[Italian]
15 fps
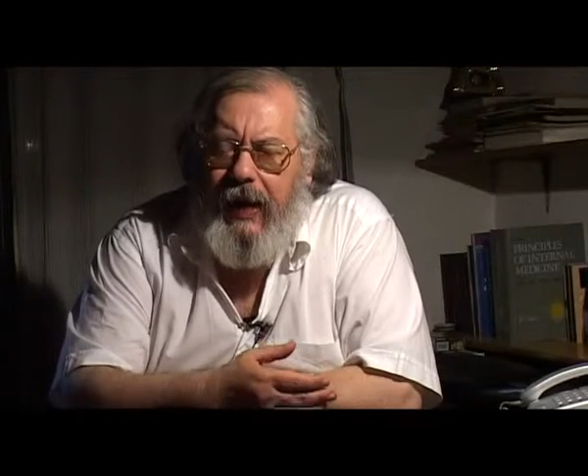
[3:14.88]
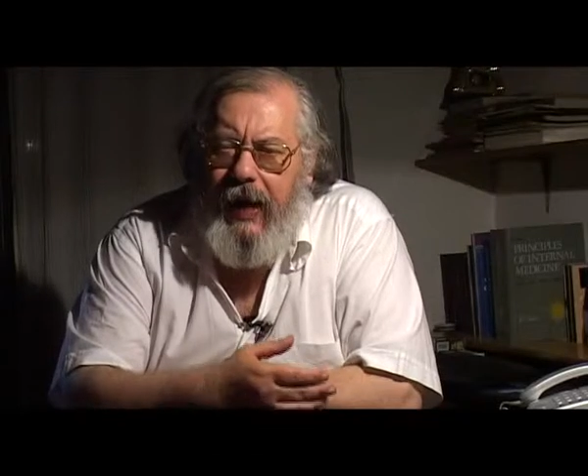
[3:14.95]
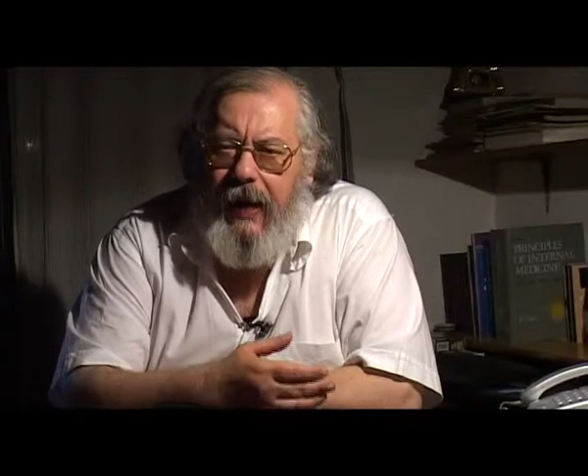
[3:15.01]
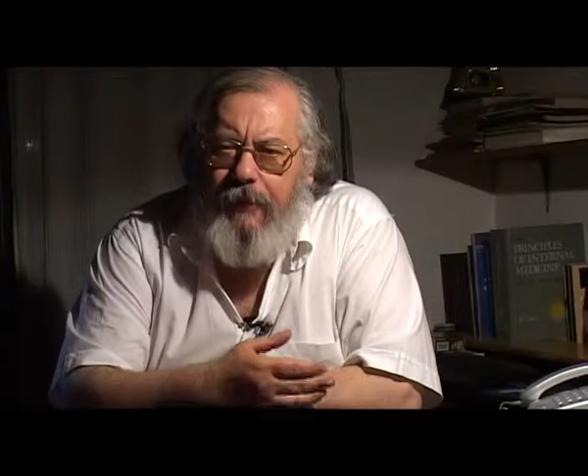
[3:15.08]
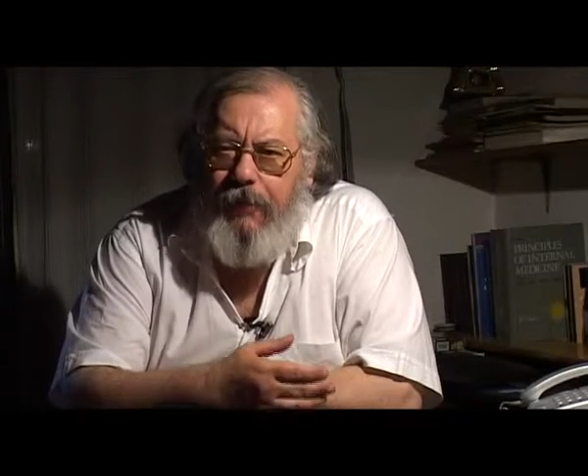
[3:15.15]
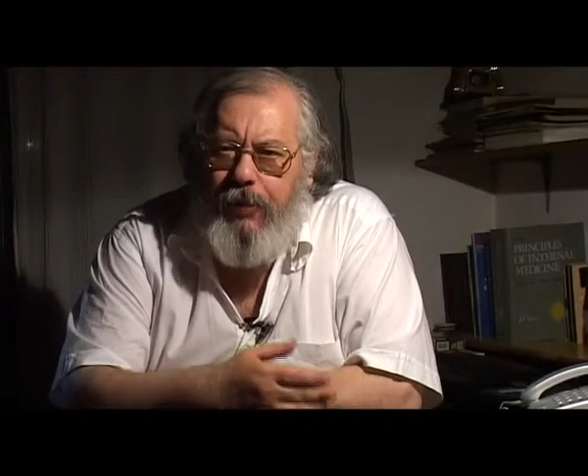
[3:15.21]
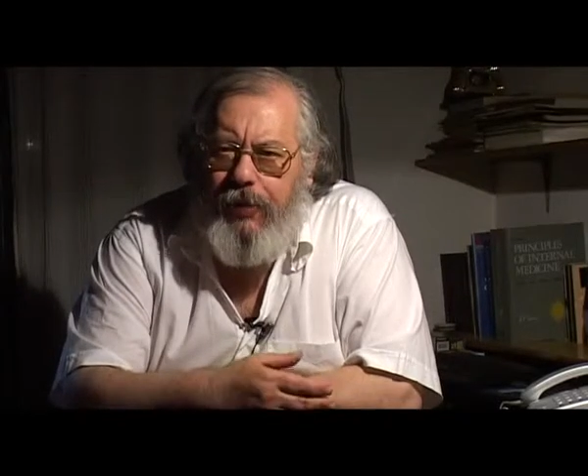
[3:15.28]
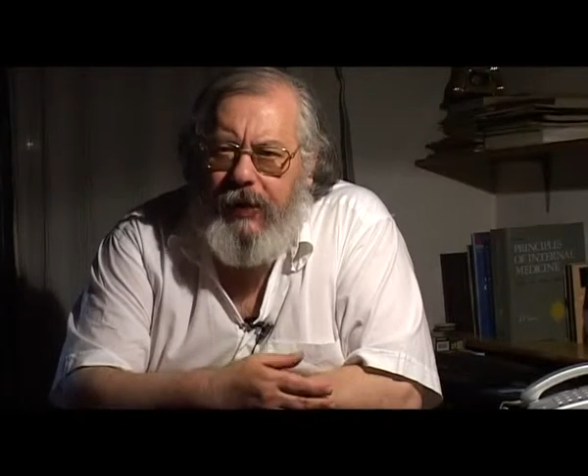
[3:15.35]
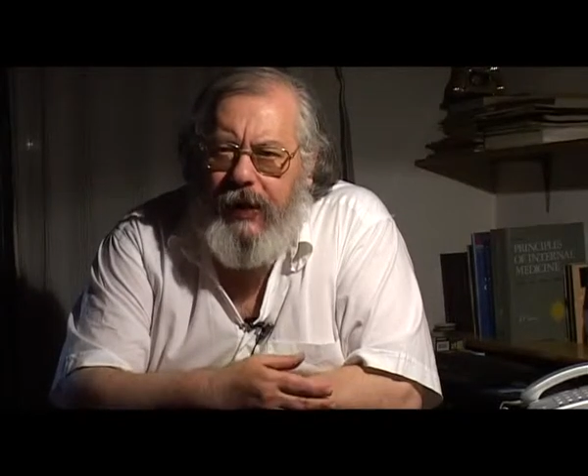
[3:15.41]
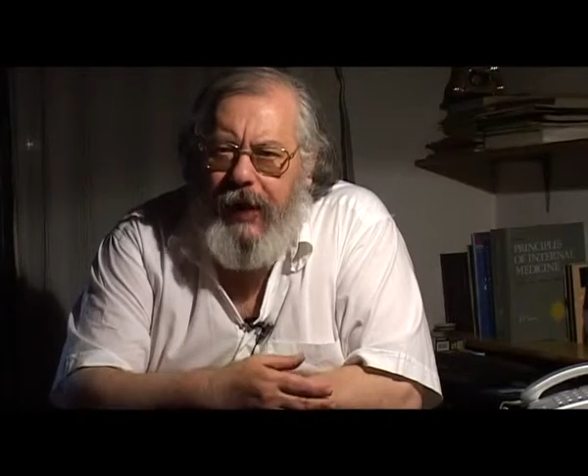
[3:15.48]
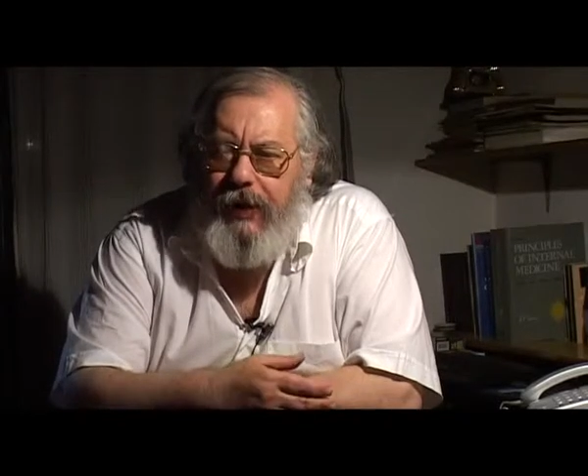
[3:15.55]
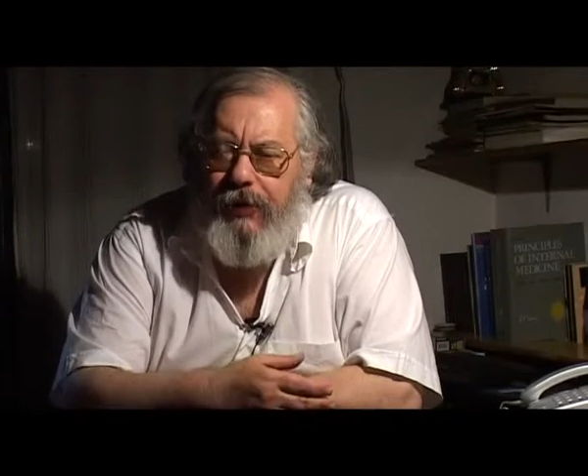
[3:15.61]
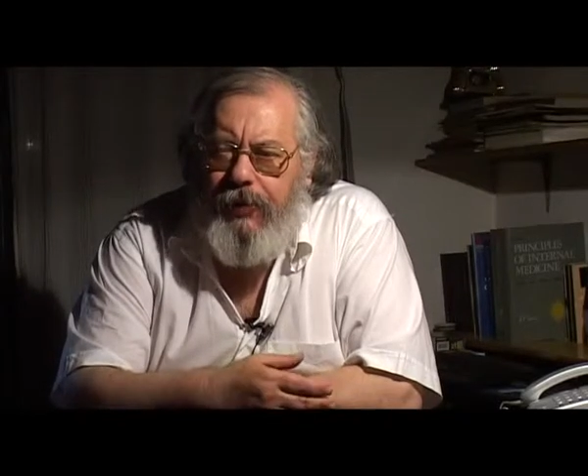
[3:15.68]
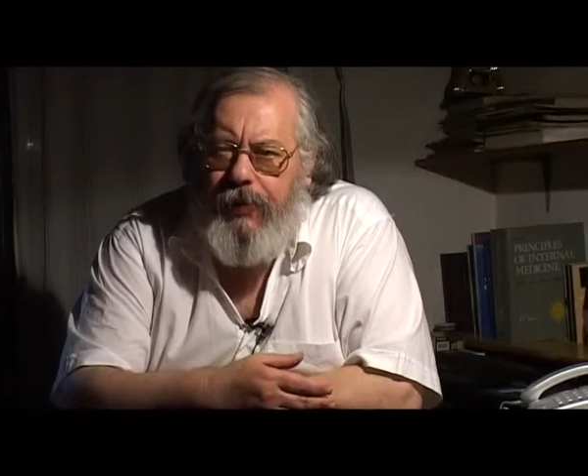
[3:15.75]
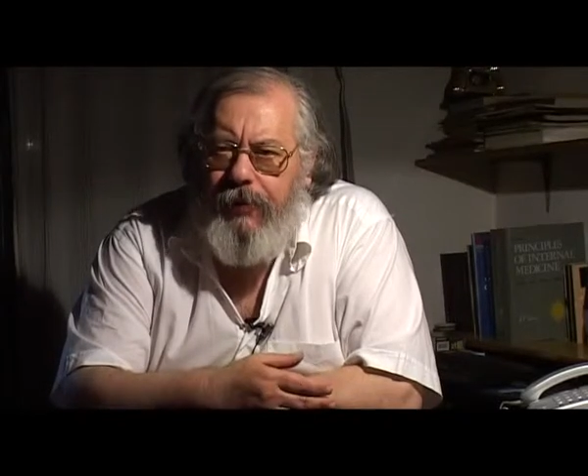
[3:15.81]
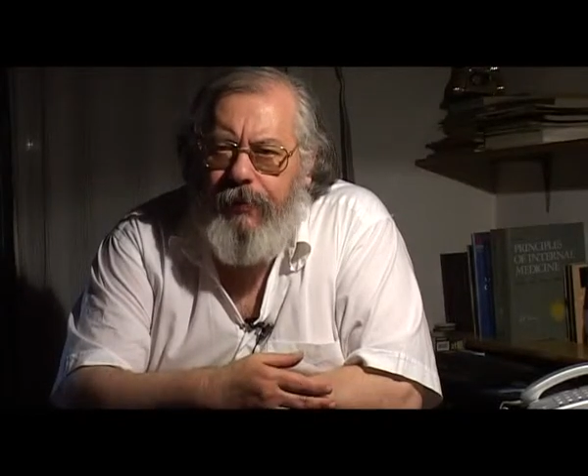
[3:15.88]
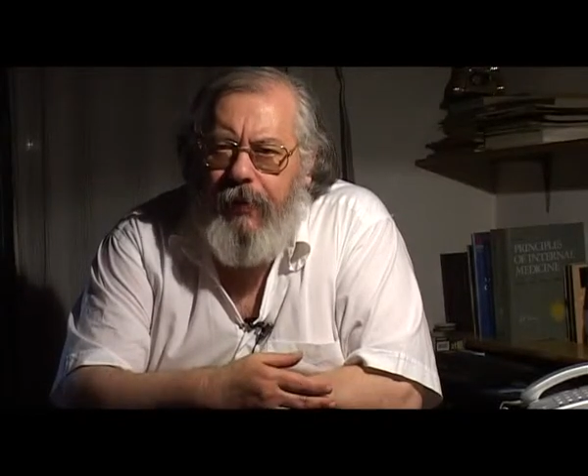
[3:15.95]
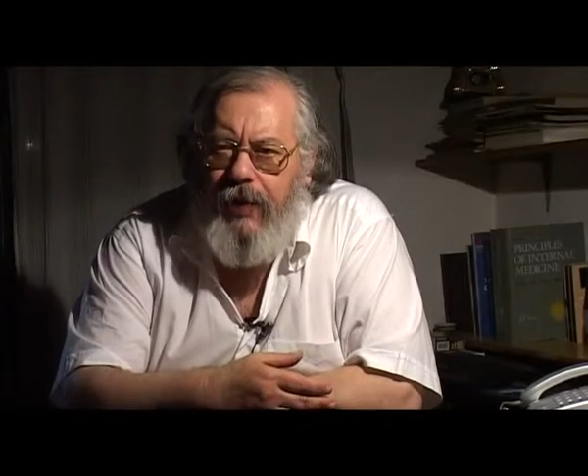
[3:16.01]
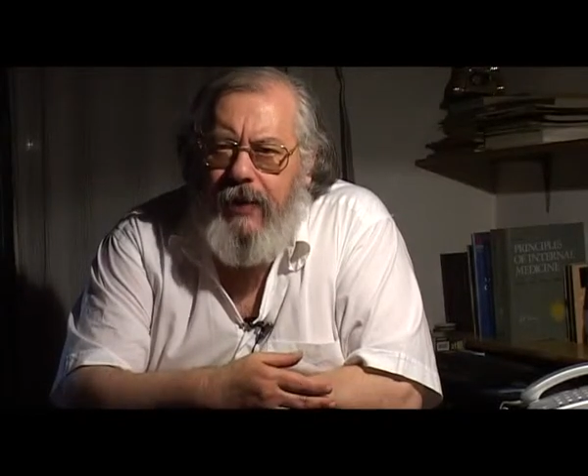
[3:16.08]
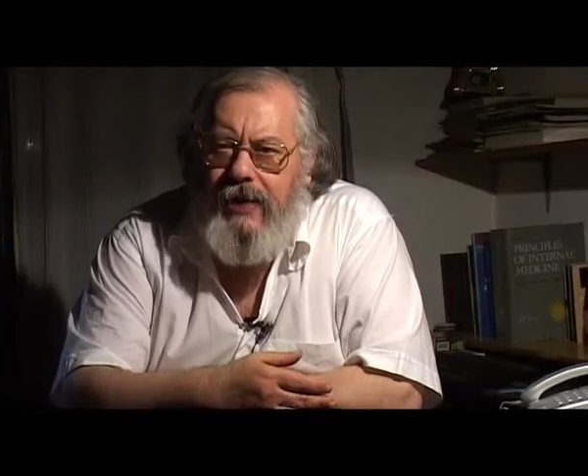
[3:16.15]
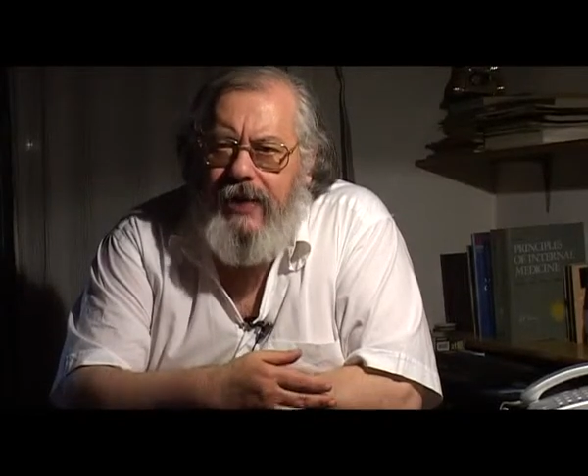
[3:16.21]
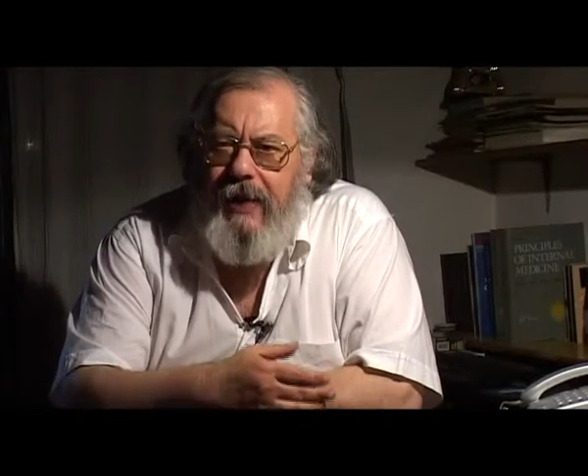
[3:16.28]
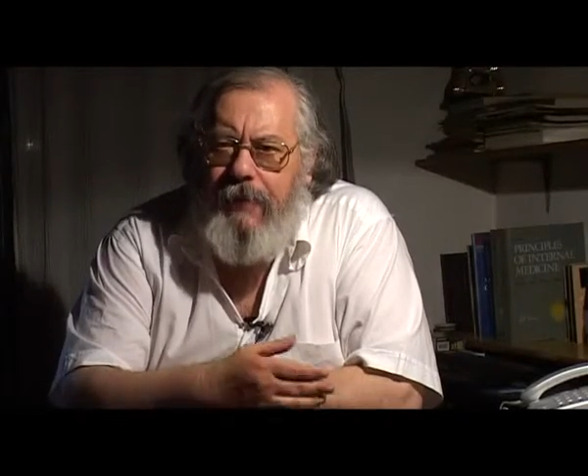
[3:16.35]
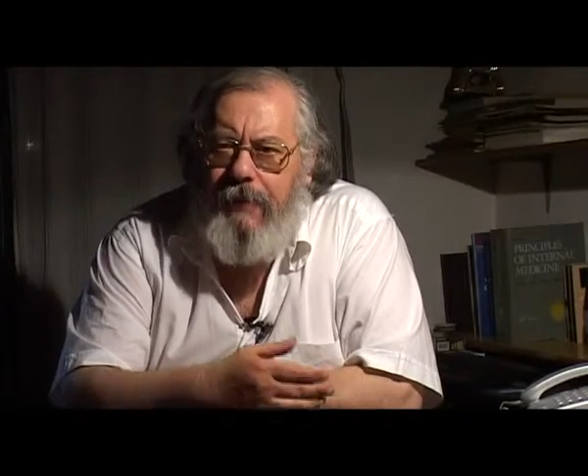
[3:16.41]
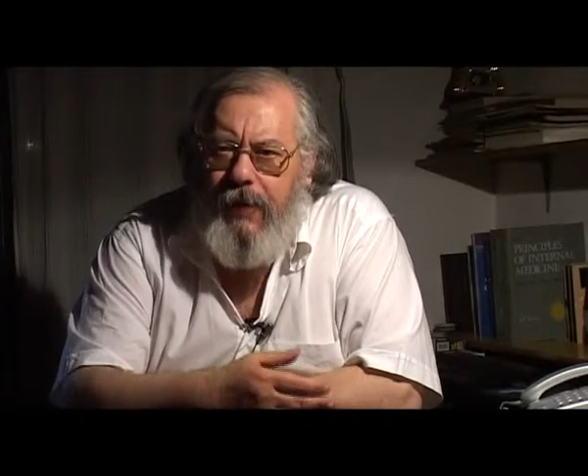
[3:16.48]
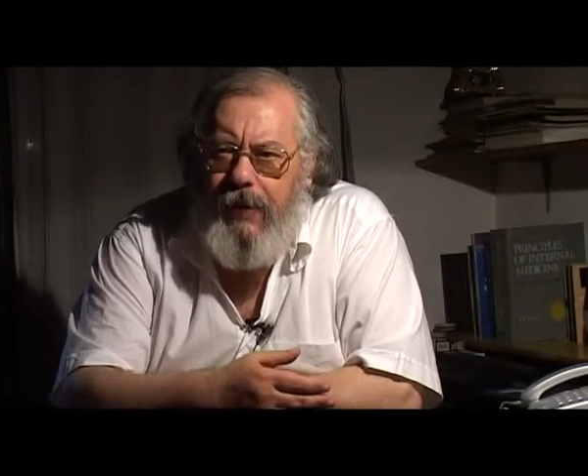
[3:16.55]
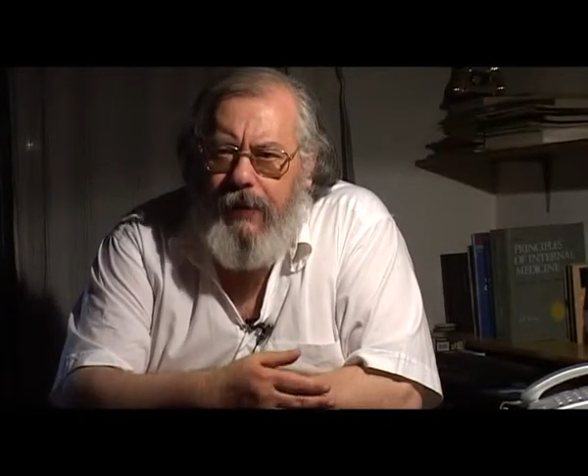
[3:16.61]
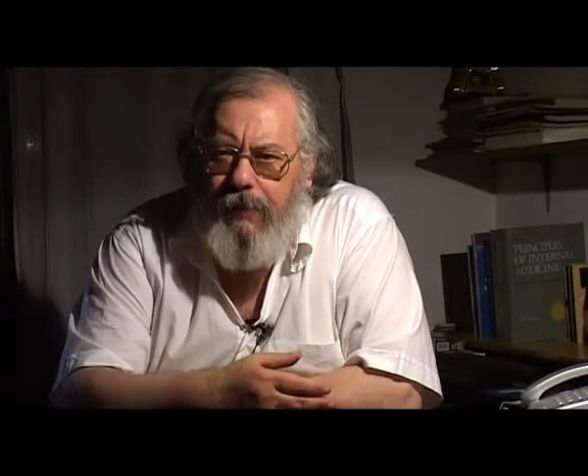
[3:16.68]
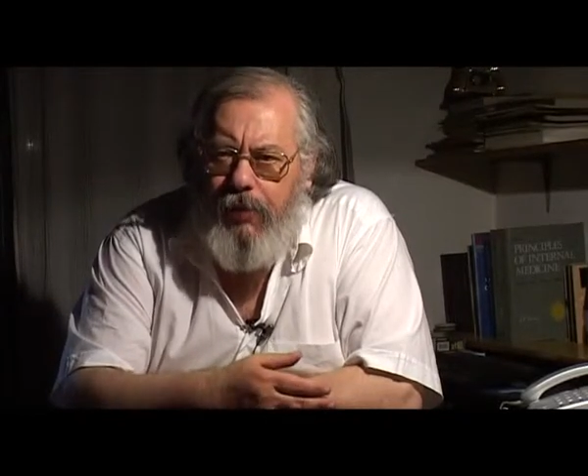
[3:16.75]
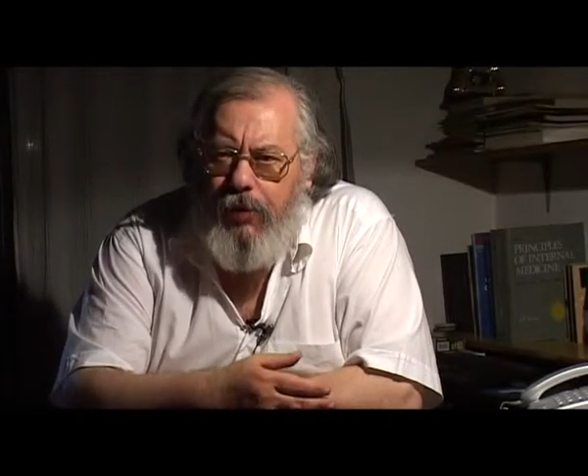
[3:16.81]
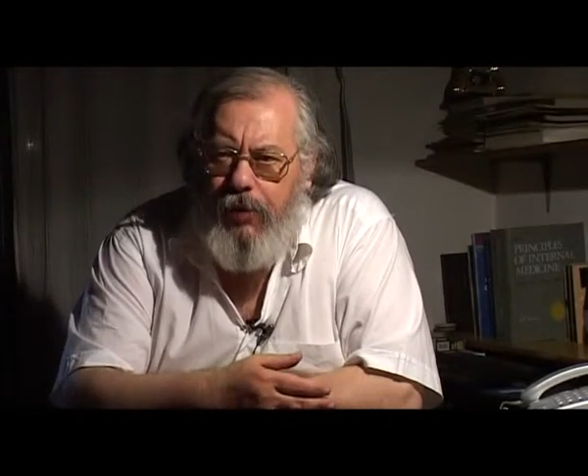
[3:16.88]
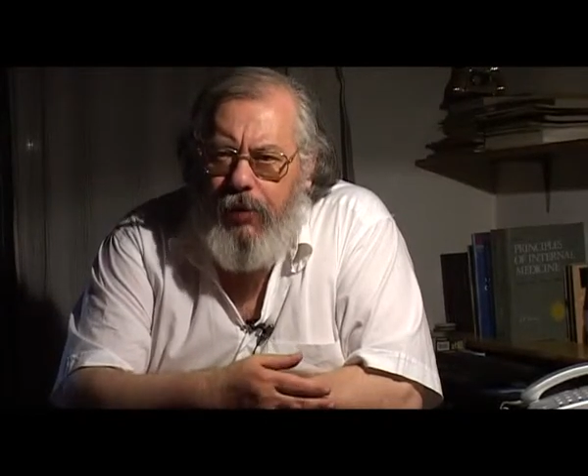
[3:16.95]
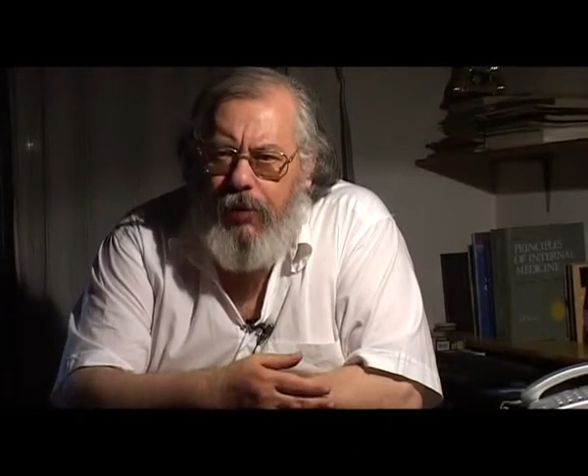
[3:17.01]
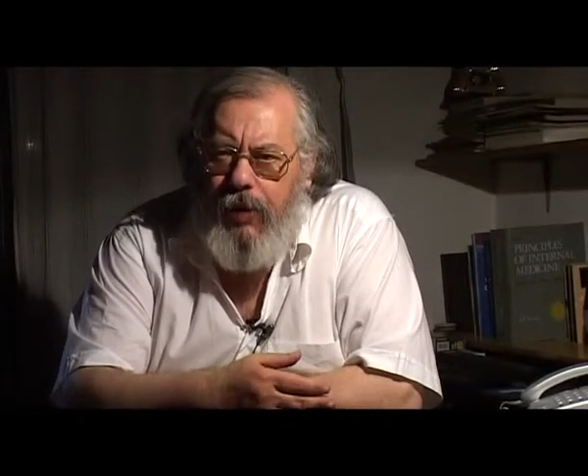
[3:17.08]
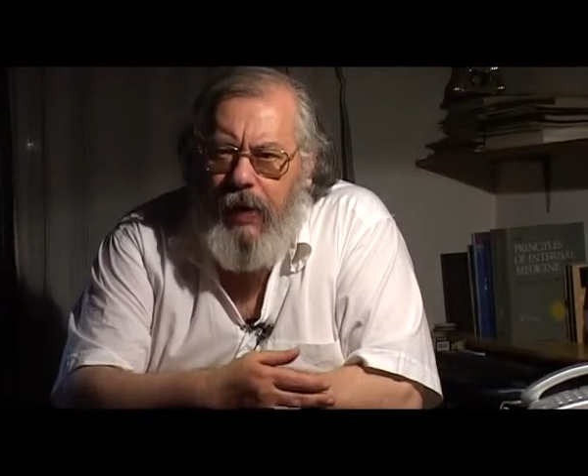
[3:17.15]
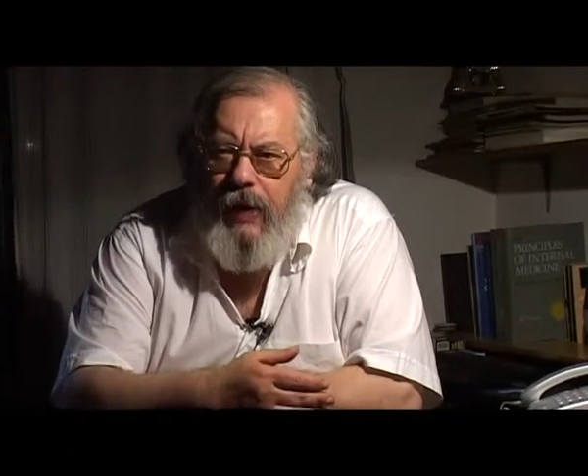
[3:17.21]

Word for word: ha portato sempre di più